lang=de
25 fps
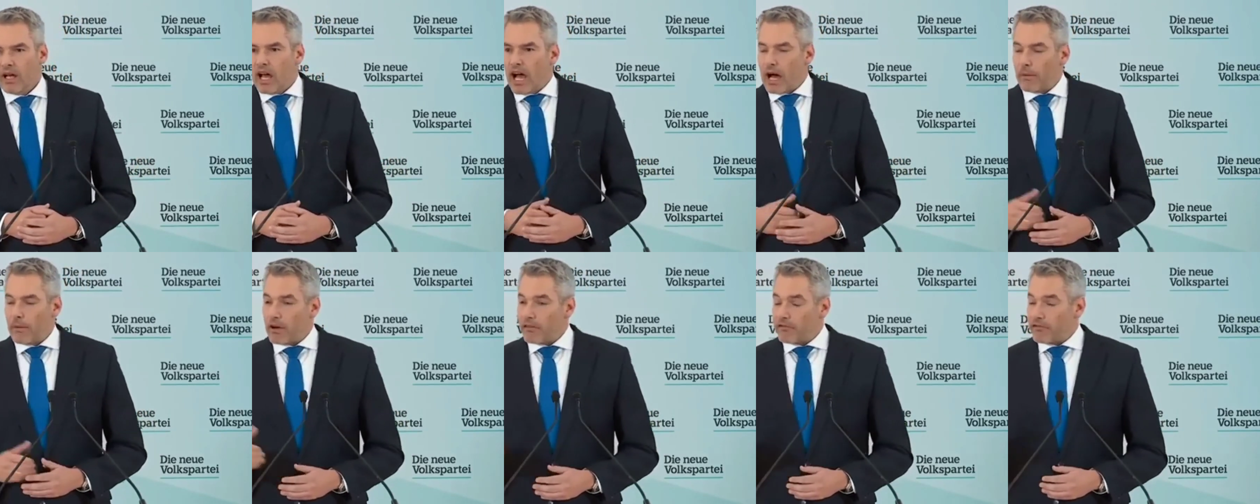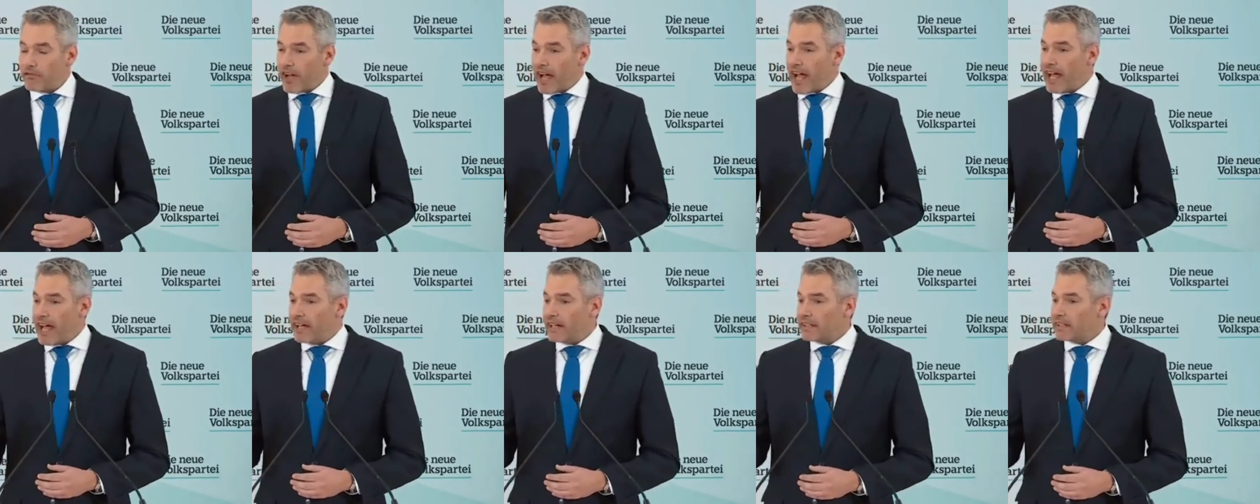Aber
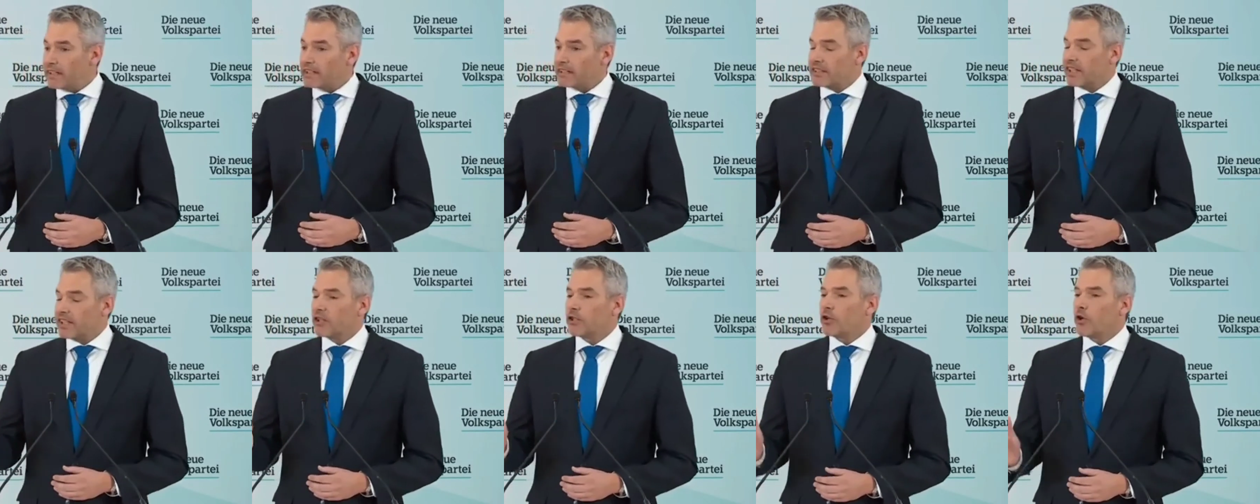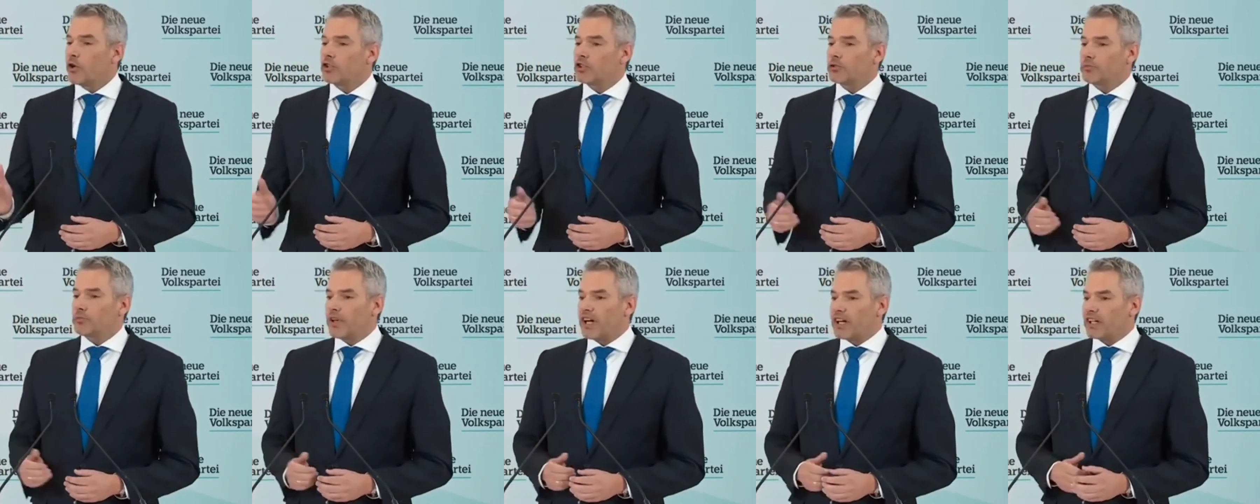Freiheit ist ein
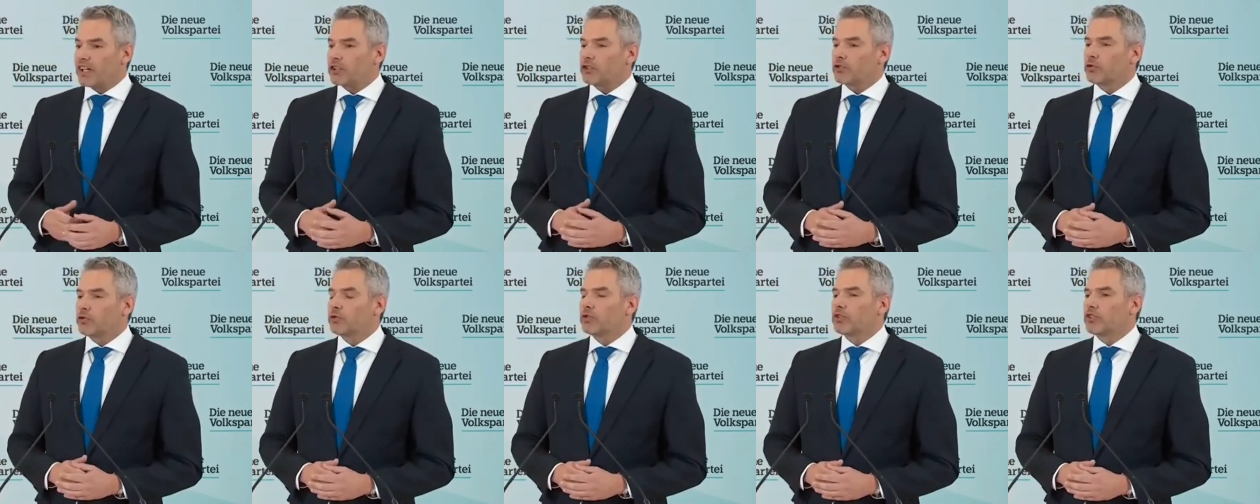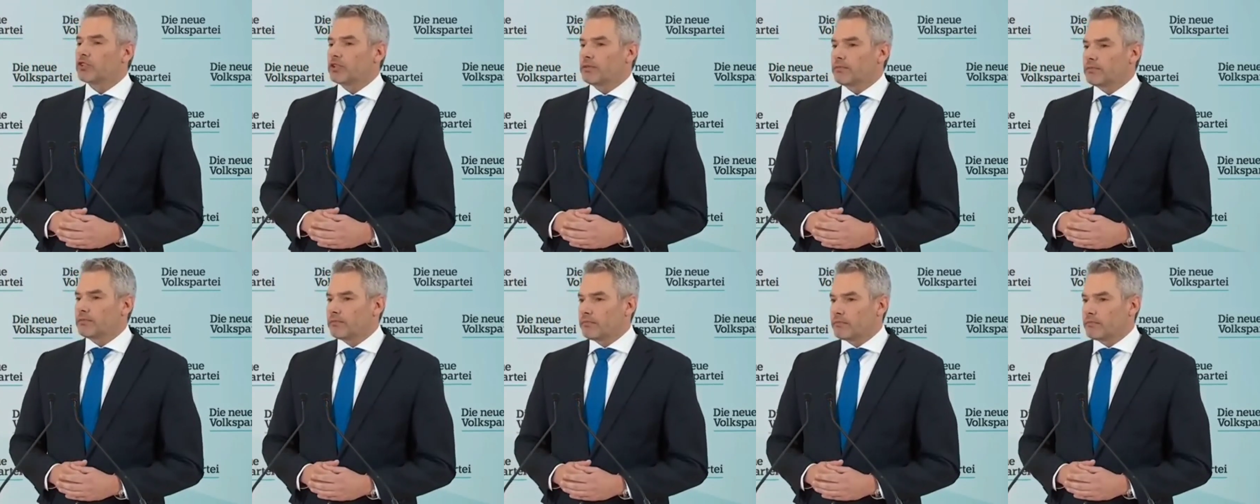kostbares Gut.